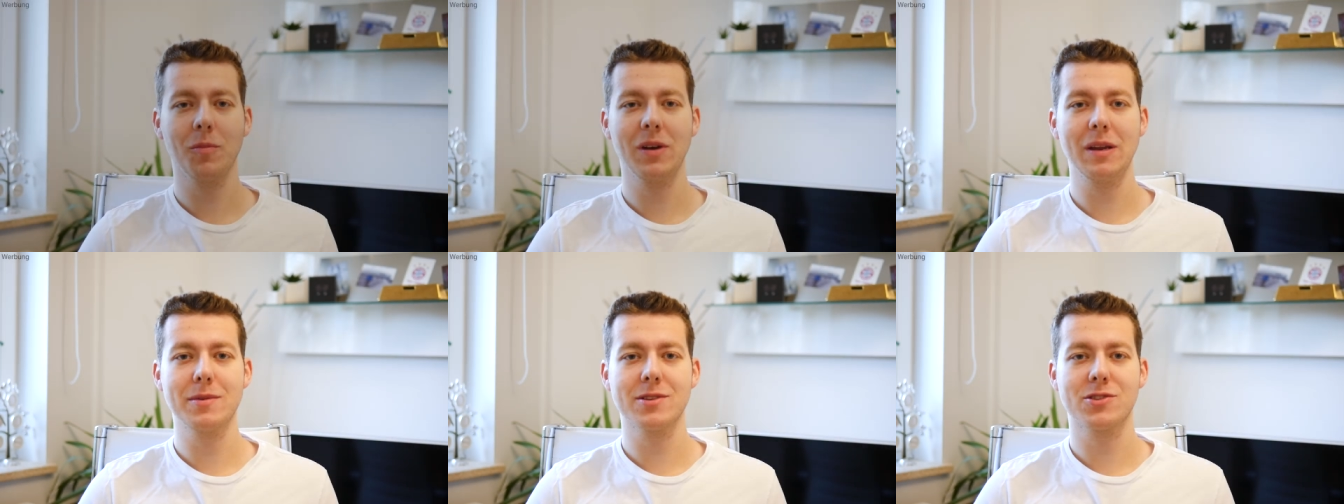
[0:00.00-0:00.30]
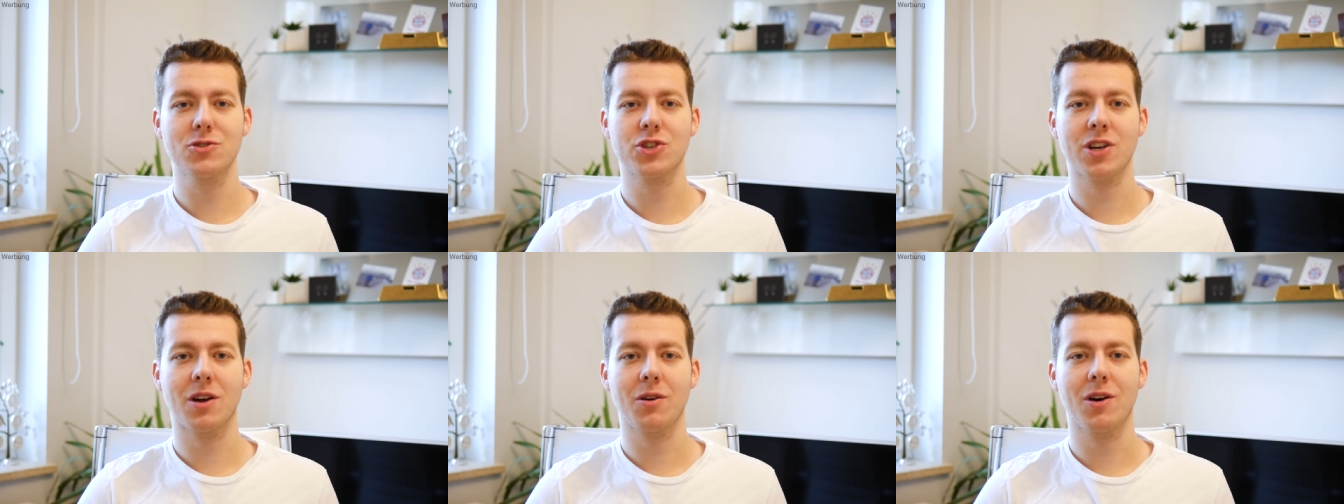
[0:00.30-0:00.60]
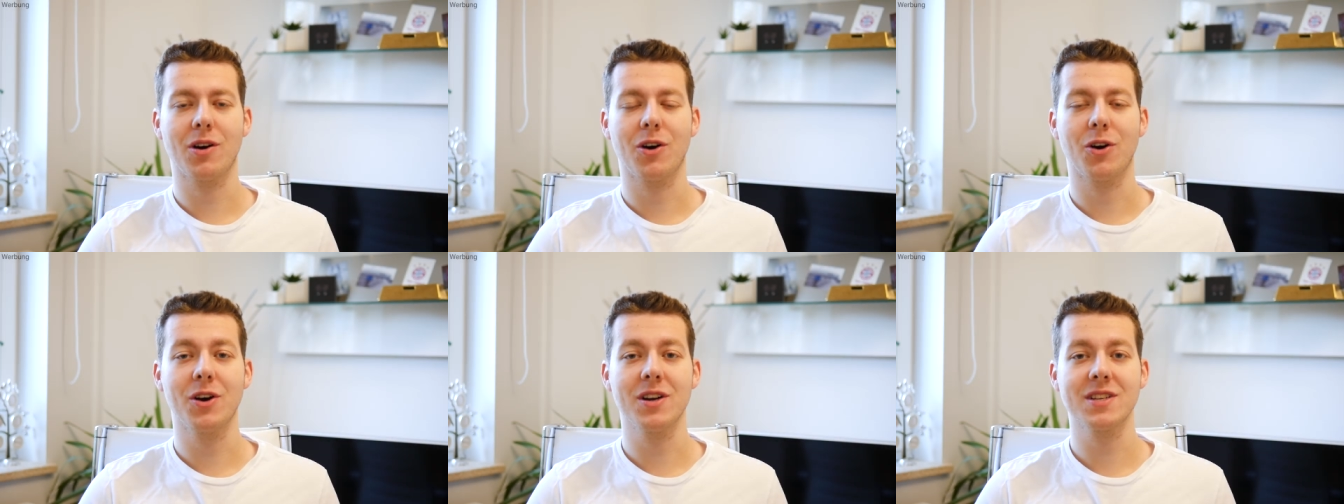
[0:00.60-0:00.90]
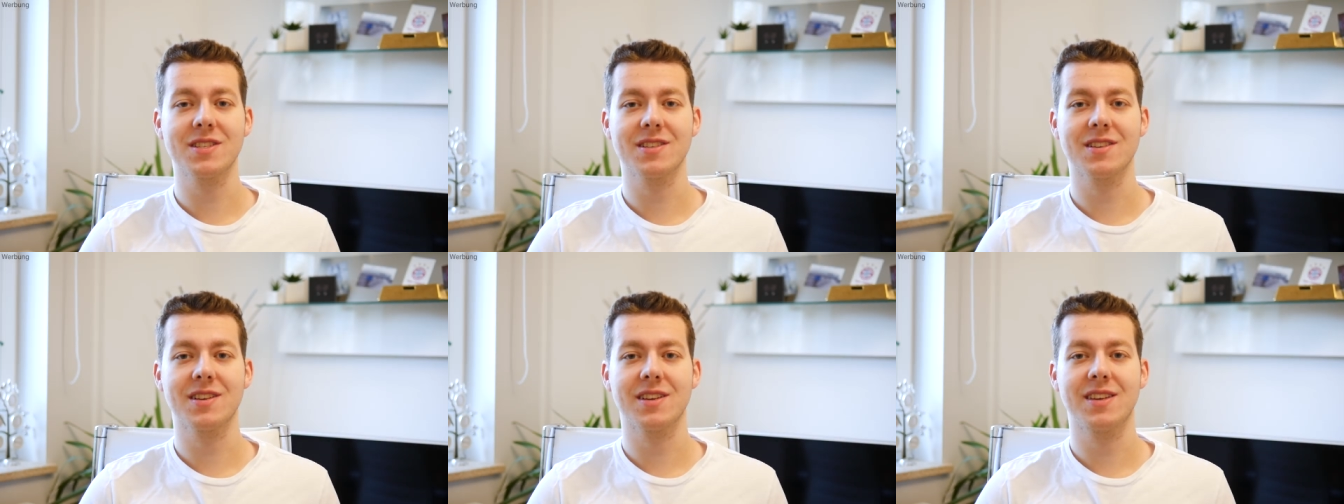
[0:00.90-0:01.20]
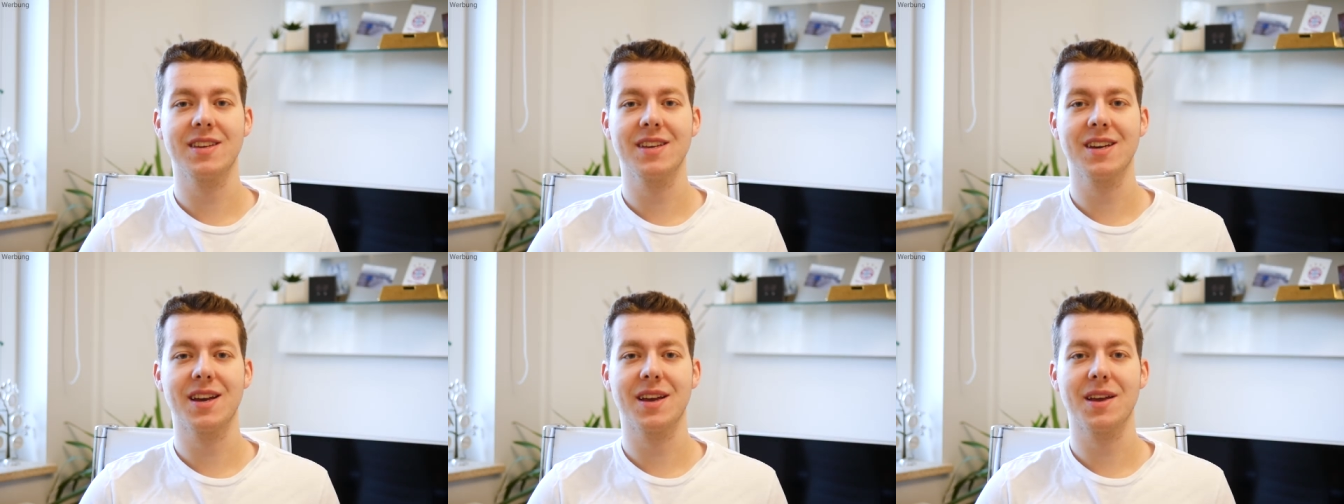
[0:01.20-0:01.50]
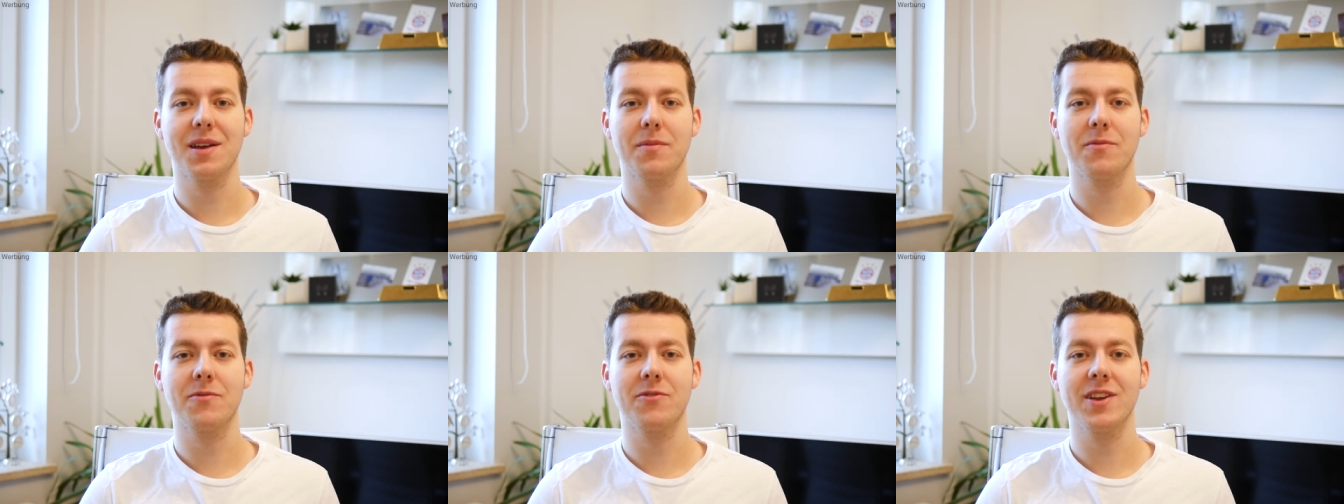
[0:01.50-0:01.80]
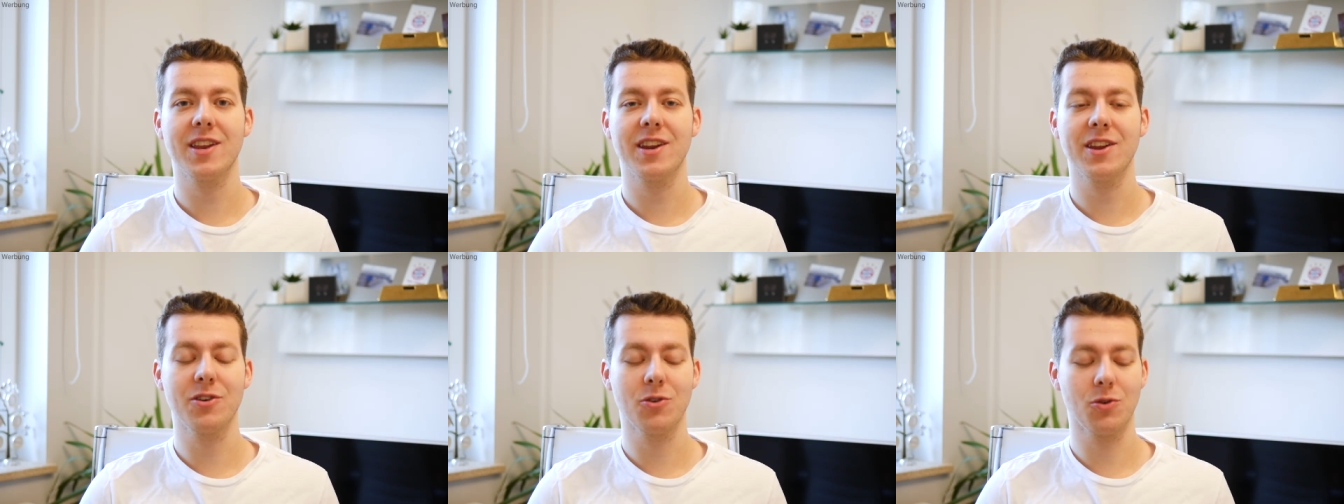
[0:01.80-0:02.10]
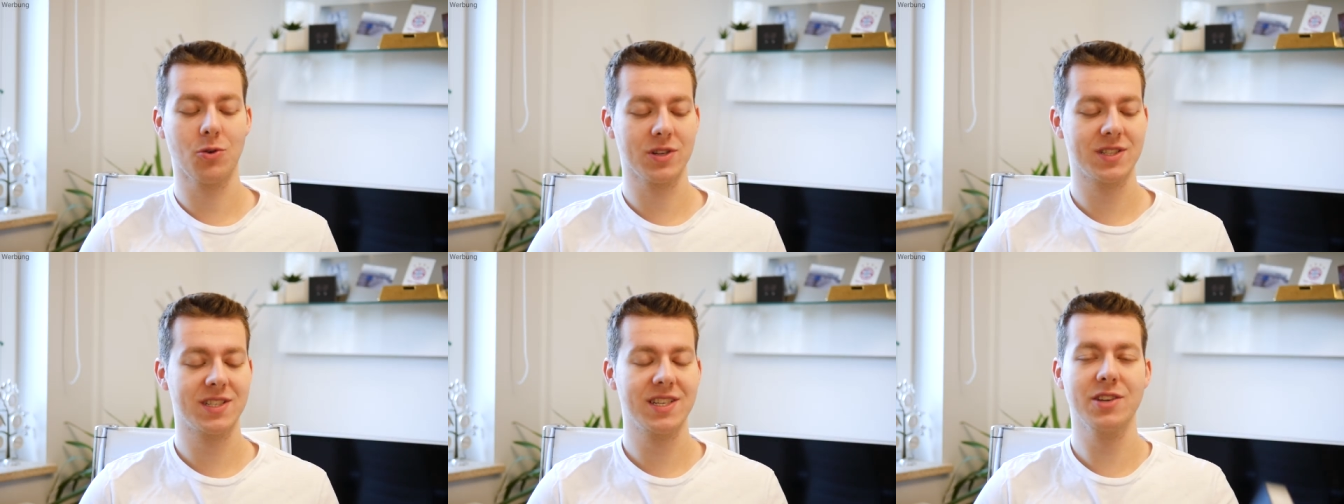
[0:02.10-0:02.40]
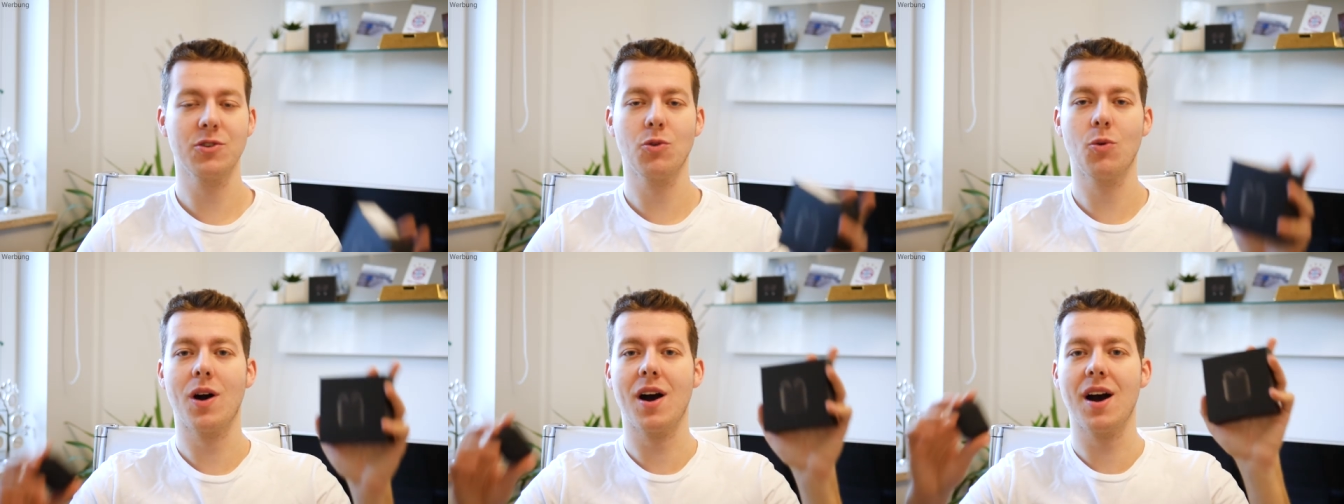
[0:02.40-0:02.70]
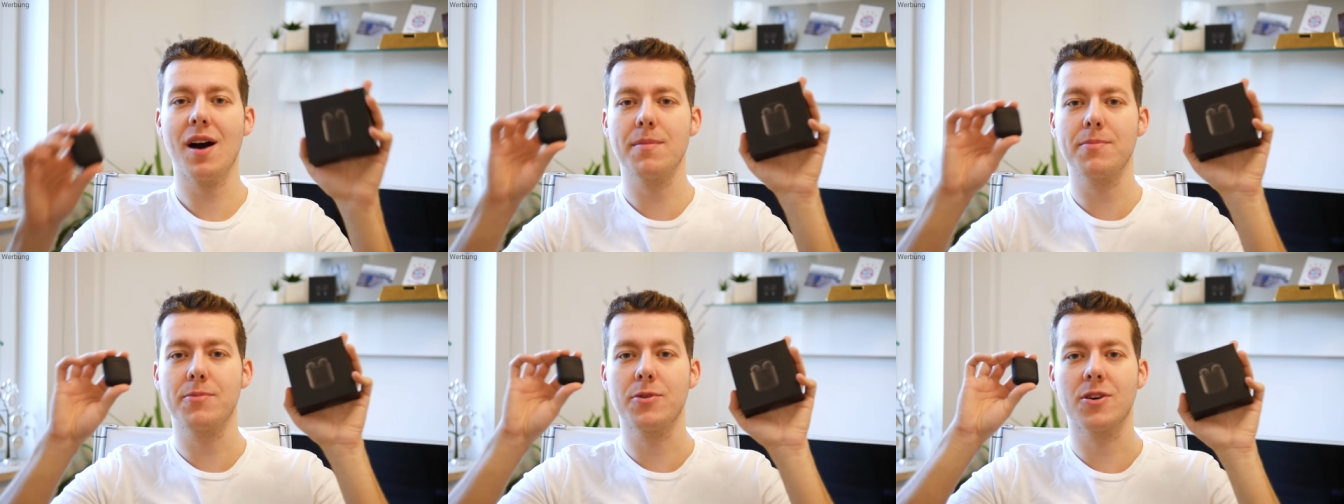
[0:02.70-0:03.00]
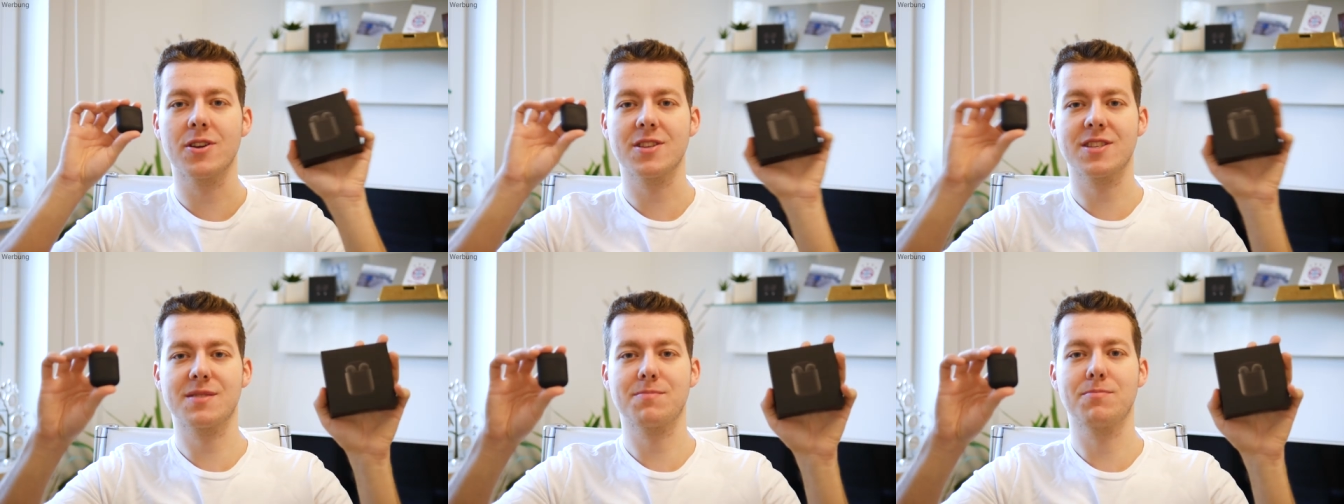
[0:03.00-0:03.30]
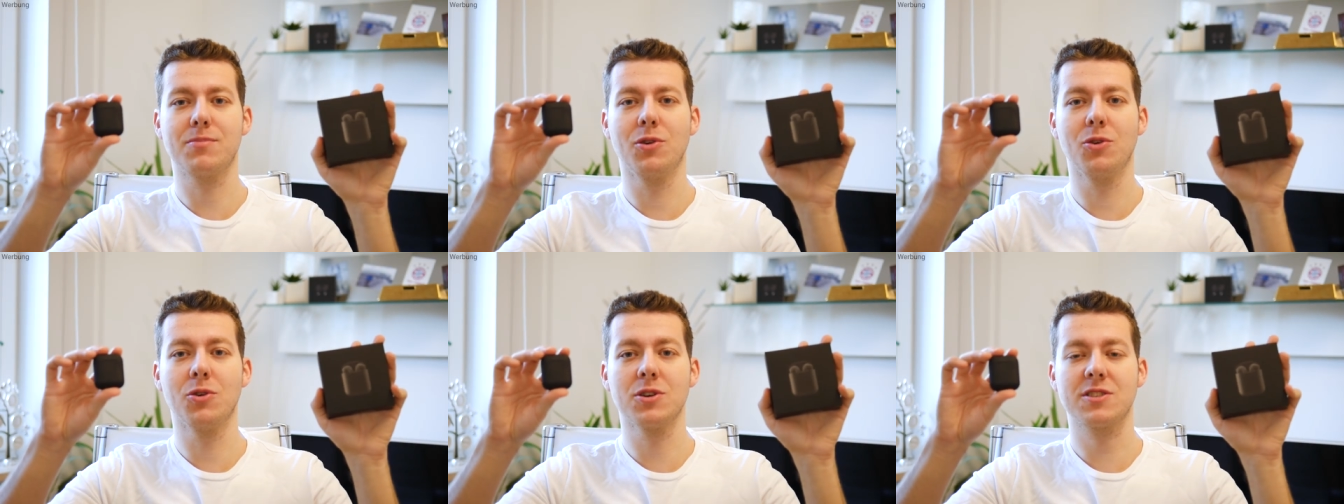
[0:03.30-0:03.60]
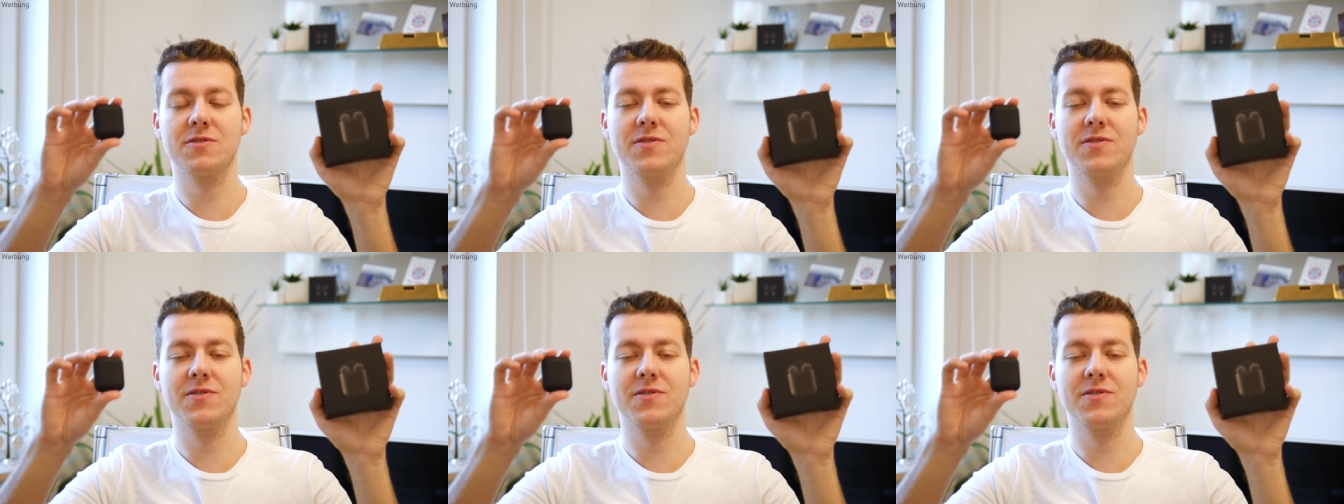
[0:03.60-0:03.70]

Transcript: liebe Zuschauer, heute hier im Video die NoirPods Plus